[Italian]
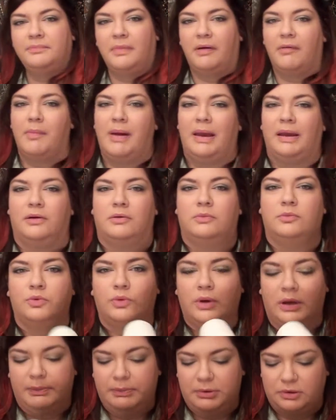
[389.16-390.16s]
vabbè
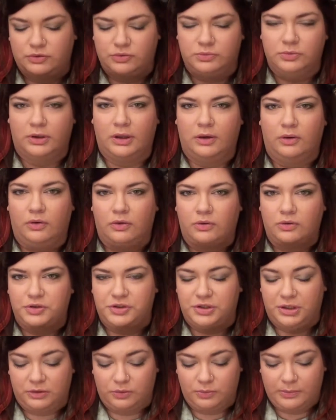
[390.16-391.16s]
comunque presumo che lo
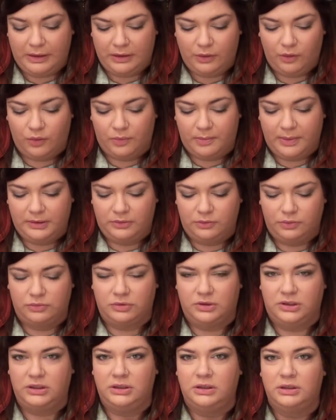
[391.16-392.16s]
conosciate ma ormai
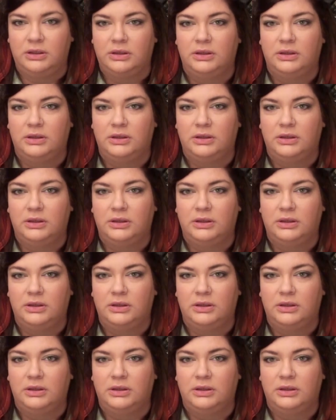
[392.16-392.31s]
tutti